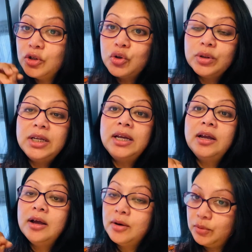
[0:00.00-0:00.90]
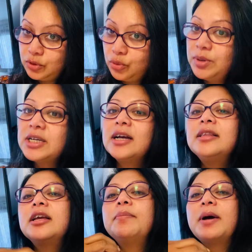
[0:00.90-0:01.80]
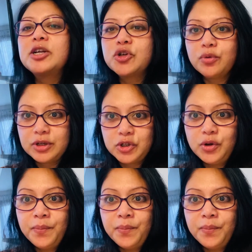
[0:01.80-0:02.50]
যদি তুমি যেখান থেকে পাশ করেছো